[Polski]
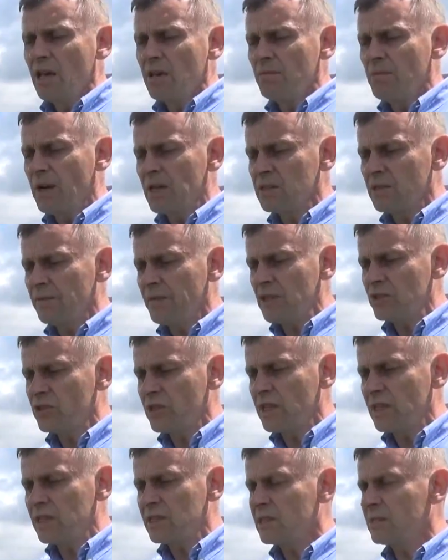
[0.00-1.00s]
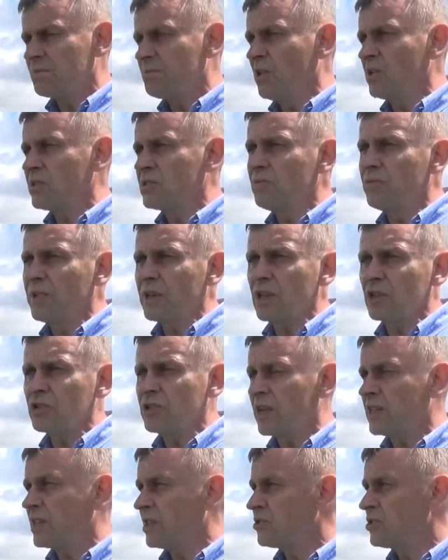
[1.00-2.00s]
Bardzo ważny jest sposób
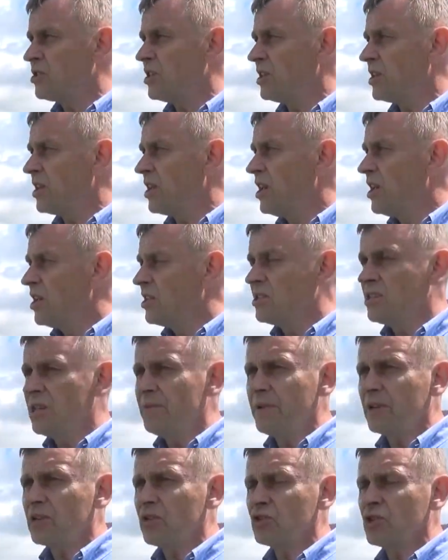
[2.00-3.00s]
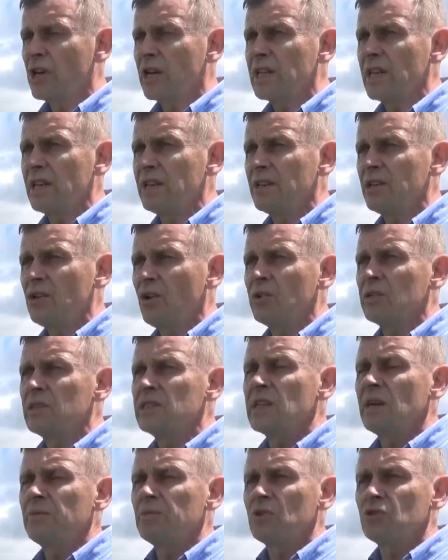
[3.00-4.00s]
wykaszania, czyli nie wykaszanie od
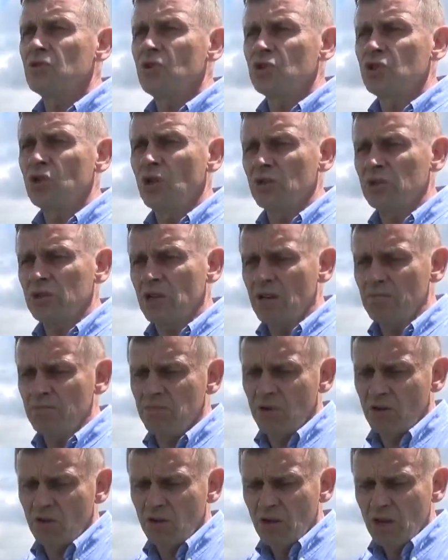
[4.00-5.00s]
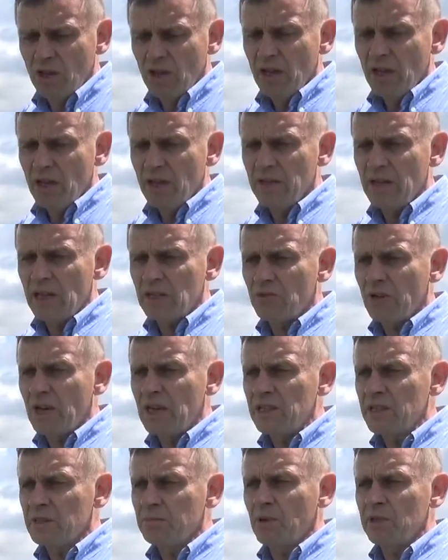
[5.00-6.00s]
zewnątrz do środka, bo w
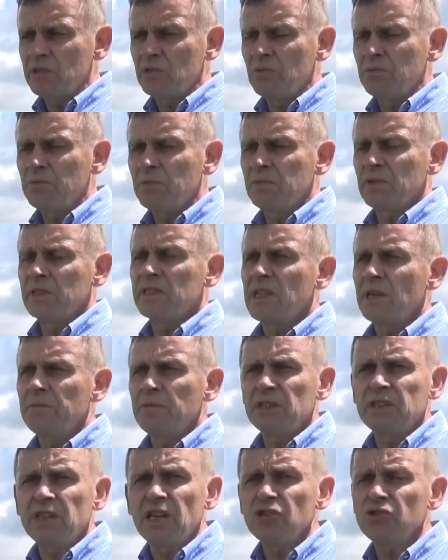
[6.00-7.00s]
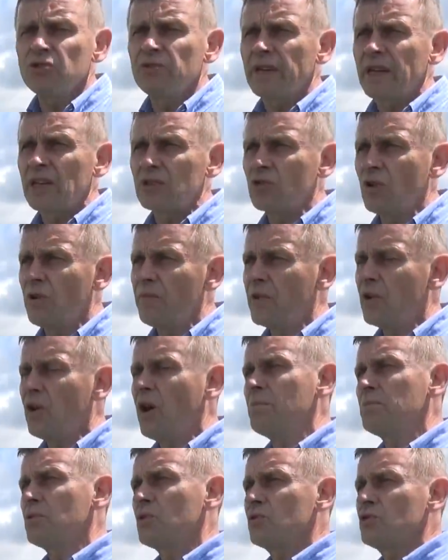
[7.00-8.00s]
naturalny sposób chcemy też dodatkowo
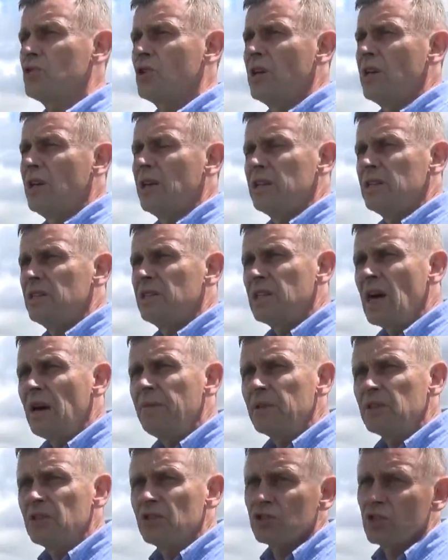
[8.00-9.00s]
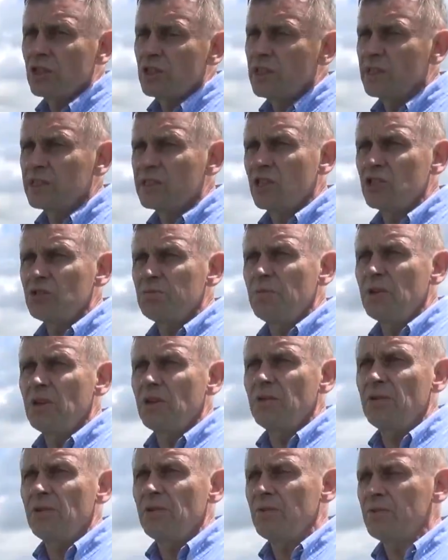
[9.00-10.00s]
oprócz nawet jeżeli jesteśmy
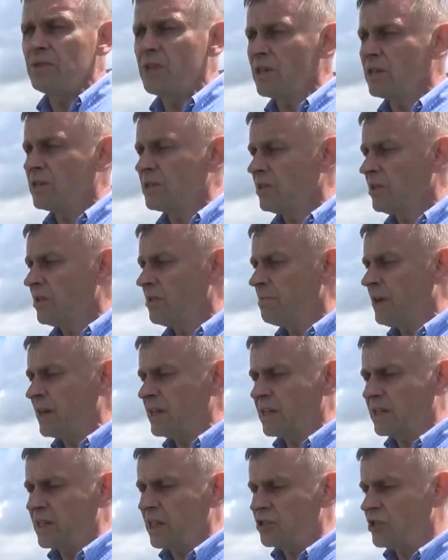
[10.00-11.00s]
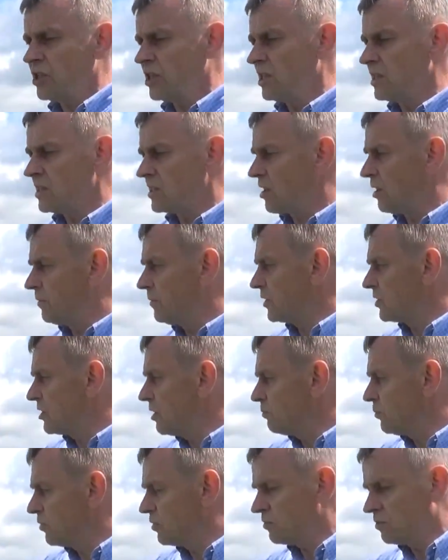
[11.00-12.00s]
e, w tych e, pakietach siedliskowych
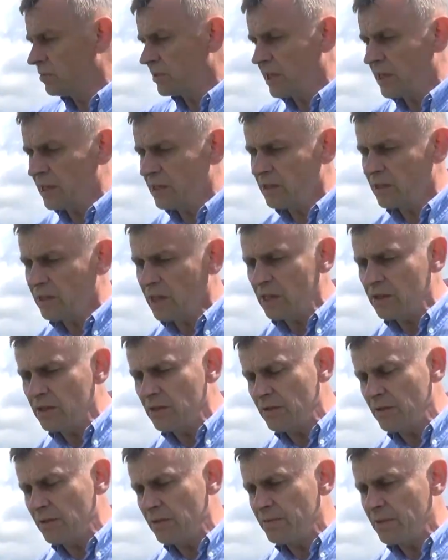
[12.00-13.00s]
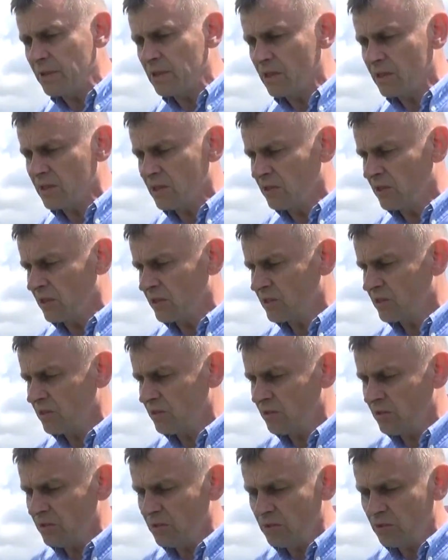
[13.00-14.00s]
typu tutaj tej fitoconos e,
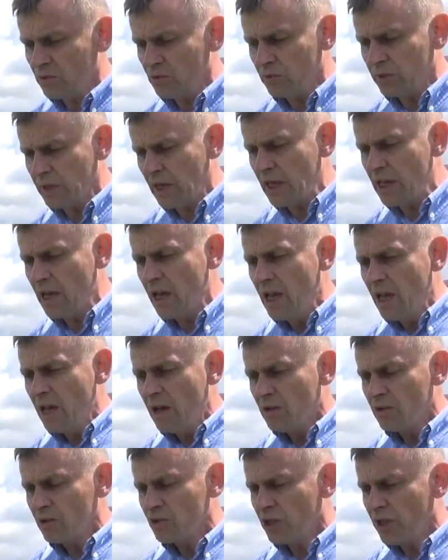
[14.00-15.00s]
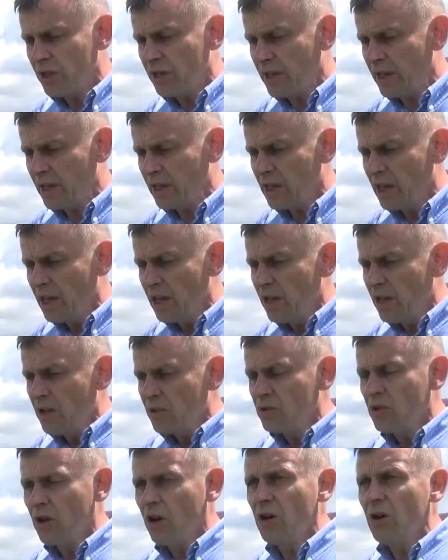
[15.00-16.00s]
tutaj roślinnych,
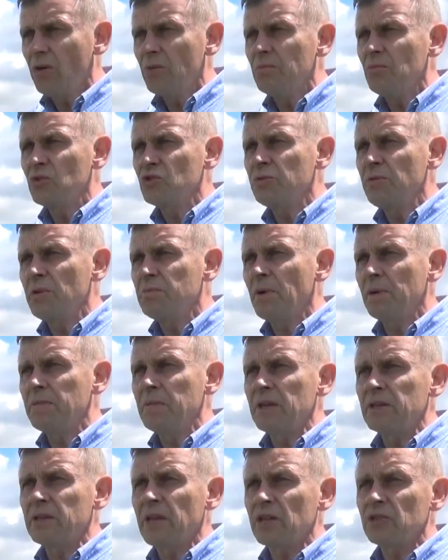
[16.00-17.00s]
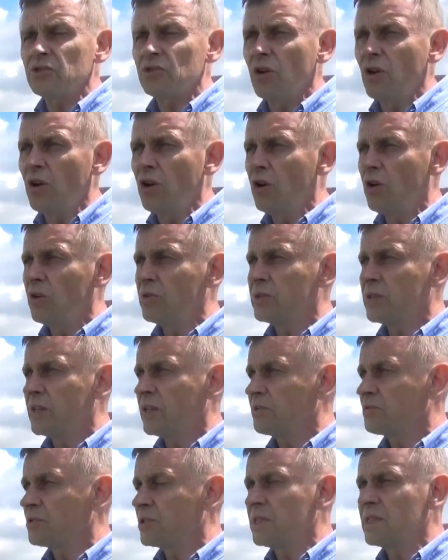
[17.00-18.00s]
to musimy pamiętać o
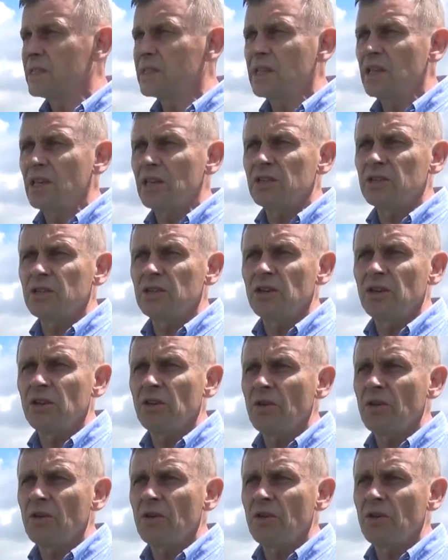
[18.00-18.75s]
tych wszystkich